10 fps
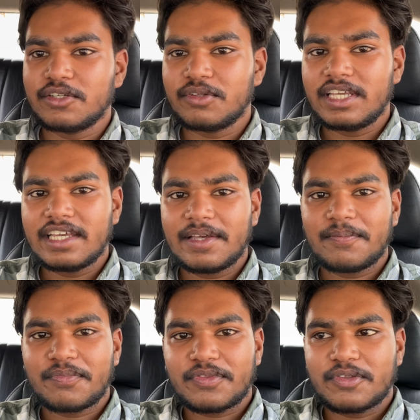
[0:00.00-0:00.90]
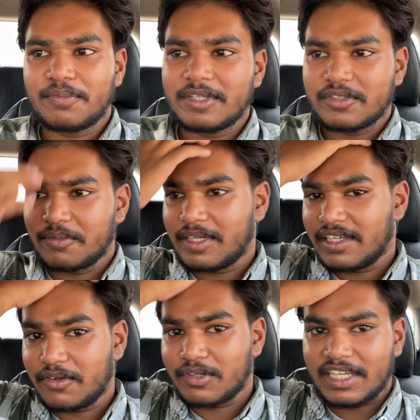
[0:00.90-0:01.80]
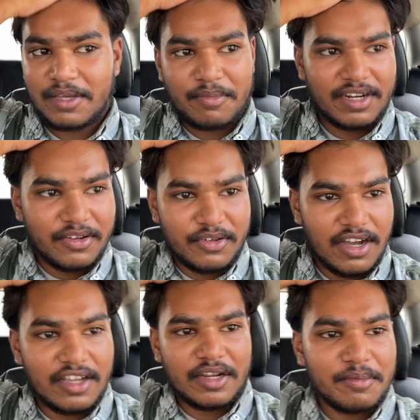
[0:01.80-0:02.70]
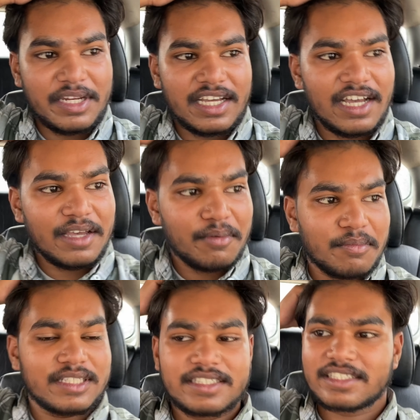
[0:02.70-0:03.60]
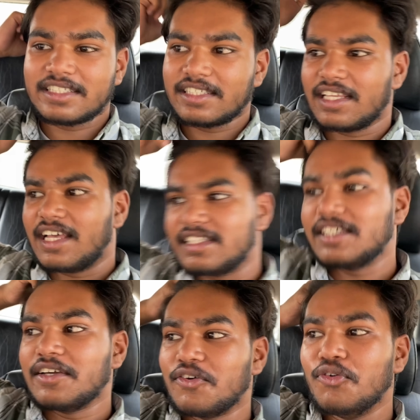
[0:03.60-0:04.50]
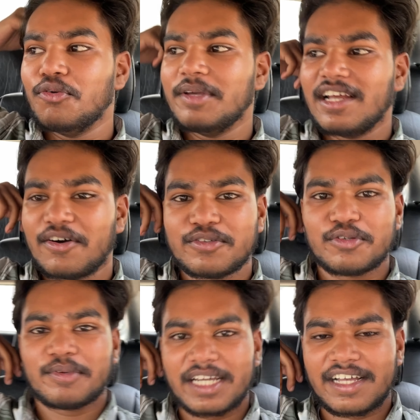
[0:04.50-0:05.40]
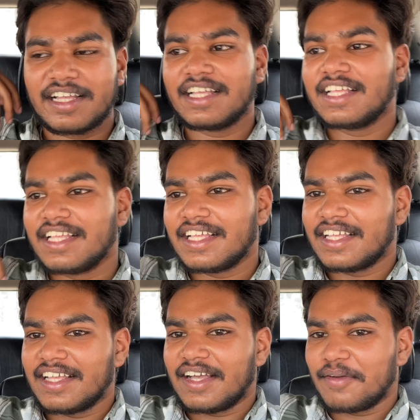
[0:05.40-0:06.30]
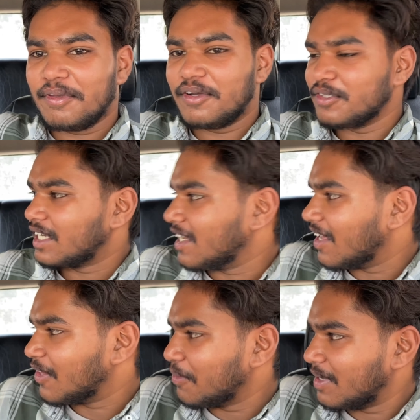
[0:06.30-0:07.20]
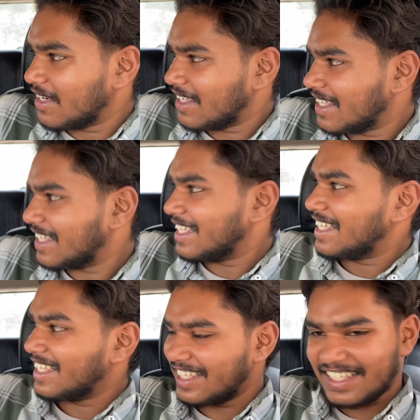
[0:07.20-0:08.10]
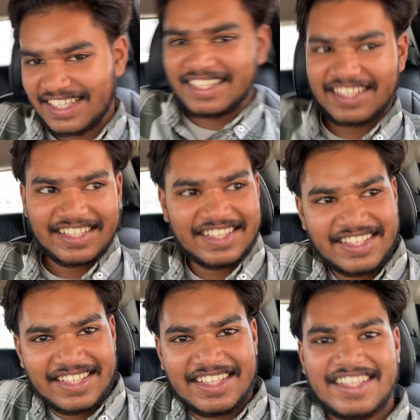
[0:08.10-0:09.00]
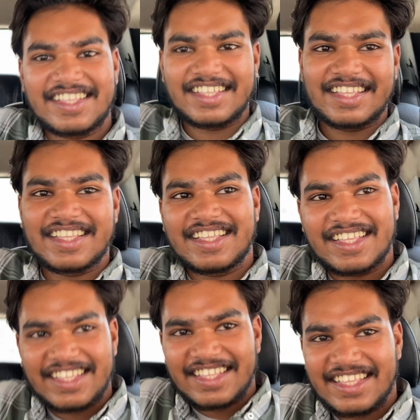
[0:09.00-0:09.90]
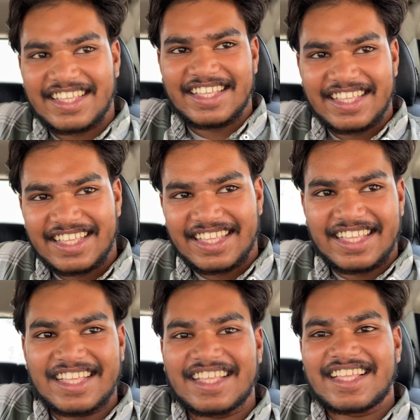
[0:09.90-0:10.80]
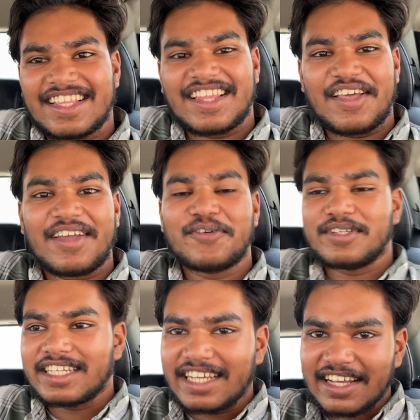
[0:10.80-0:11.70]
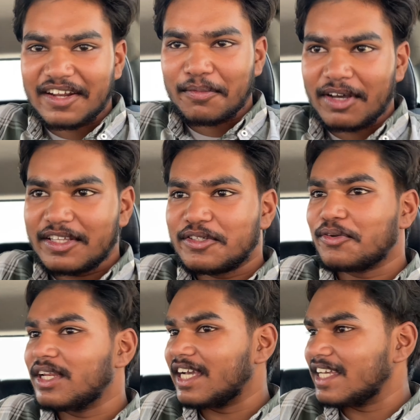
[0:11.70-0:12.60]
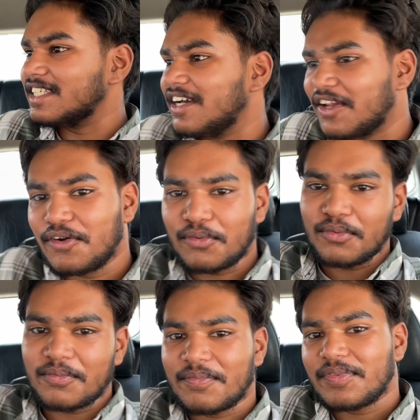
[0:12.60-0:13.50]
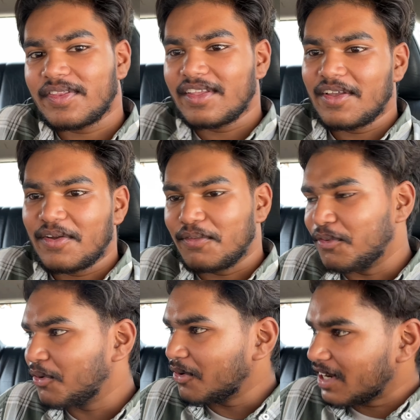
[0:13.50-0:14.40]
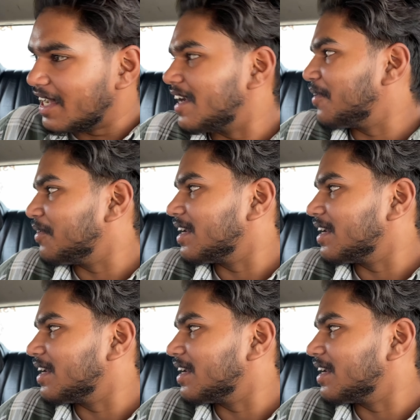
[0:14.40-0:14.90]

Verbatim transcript: ज़रूरी है सुबह सुबह उठ के मैंने खाना भी नहीं खाया मैं बस ऐसे घूम ही रहा हूँ सुबह का अभी कुछ खिला दो फिर यार खाने का मन तो मेरा भी कर रहा है क्या खाएगा नहीं कुछ नहीं खाना भाई जो लेके जा रहा हूँ हाँ। वो कौन खाएगा